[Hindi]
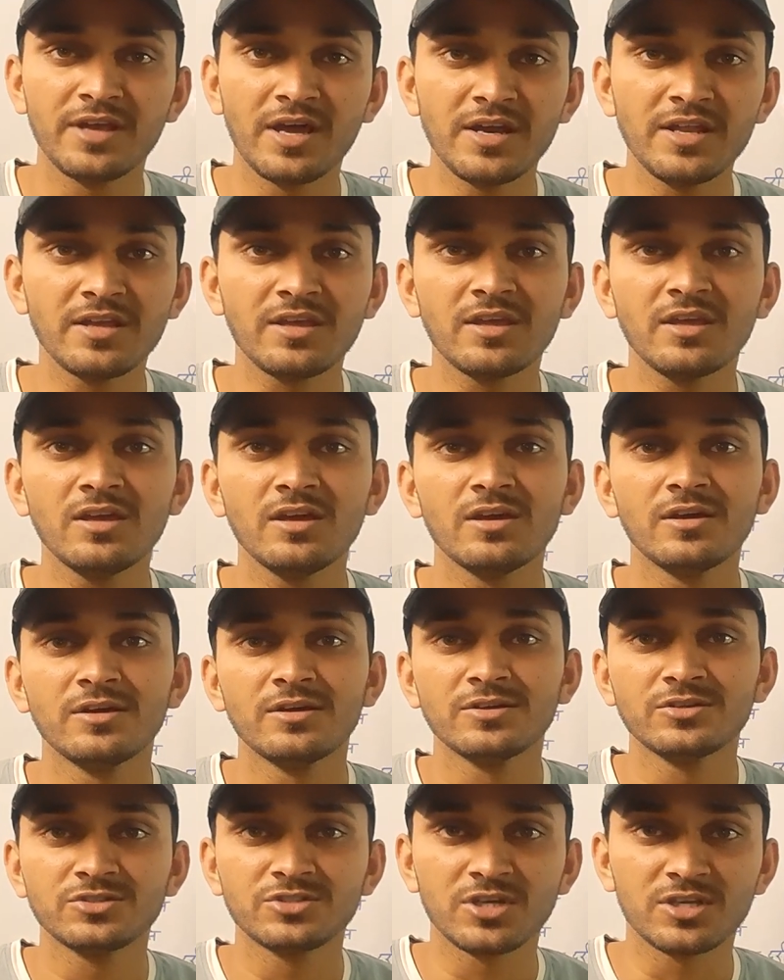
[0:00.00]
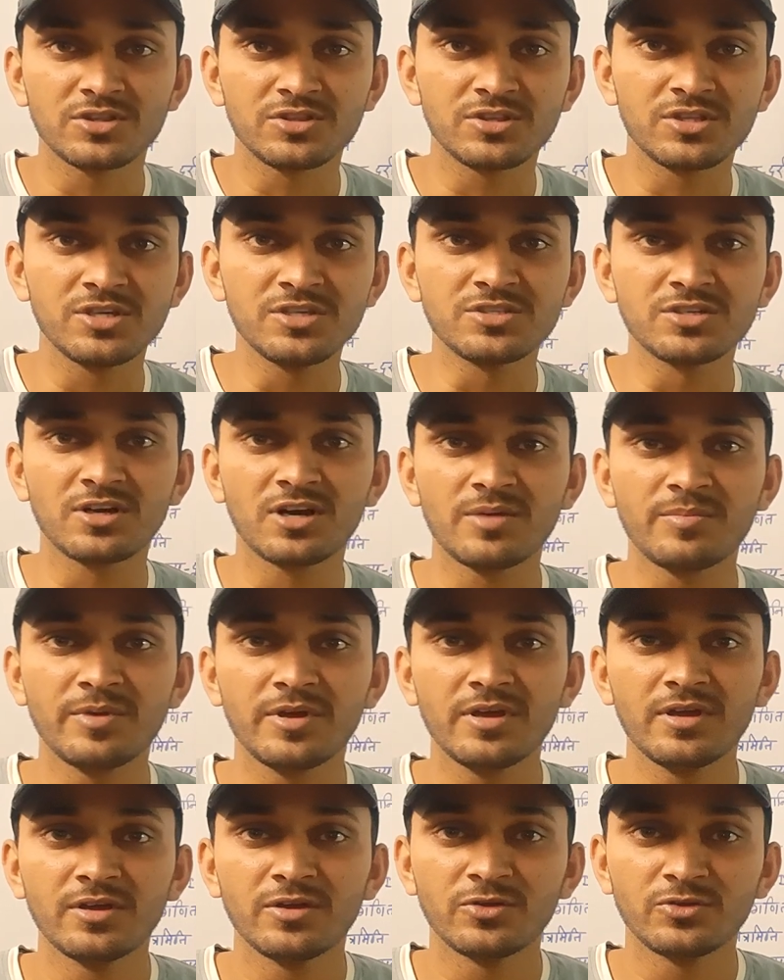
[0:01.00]
यानी कि छत्तीसगढ़
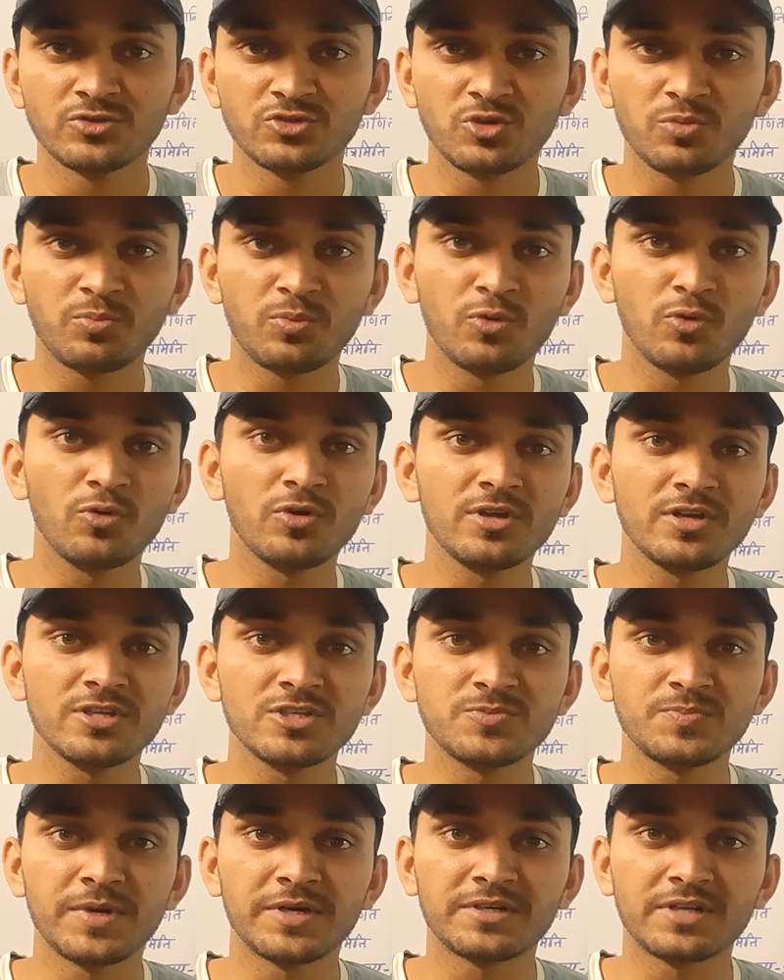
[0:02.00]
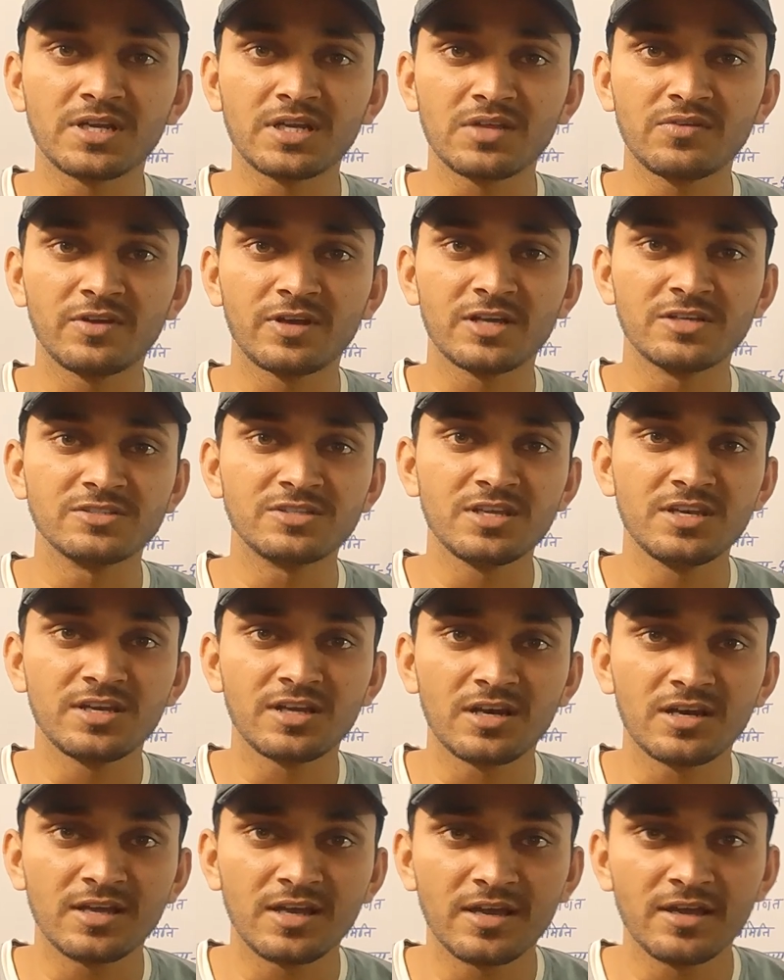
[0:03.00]
में जो फूड इंस्पेक्टर की वैकेंसी
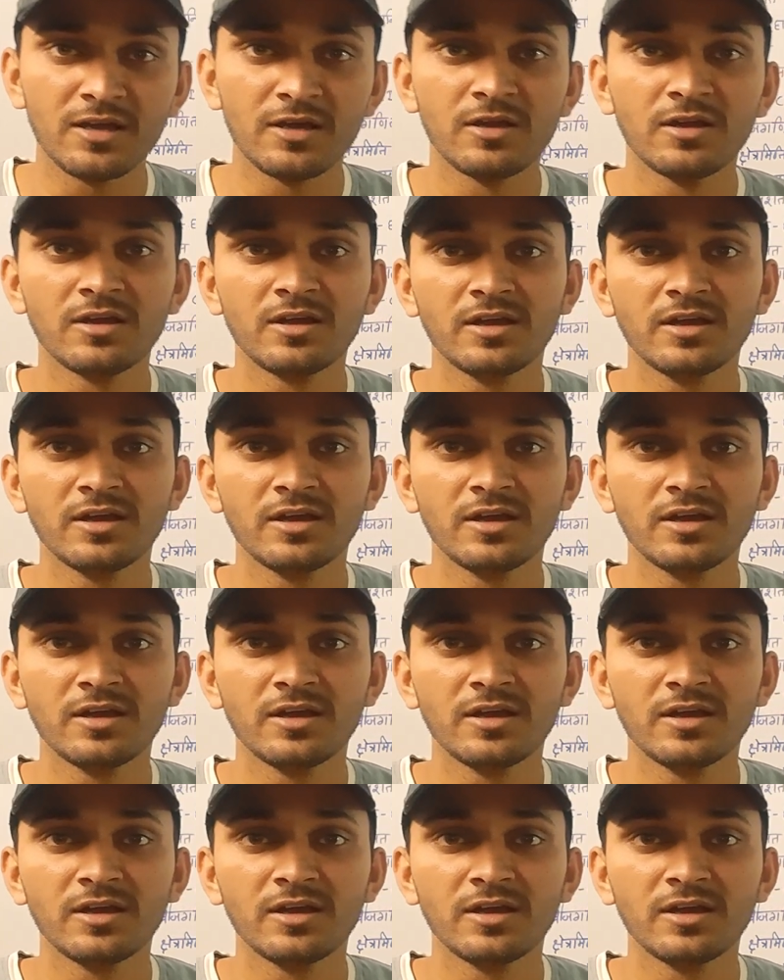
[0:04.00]
निकली है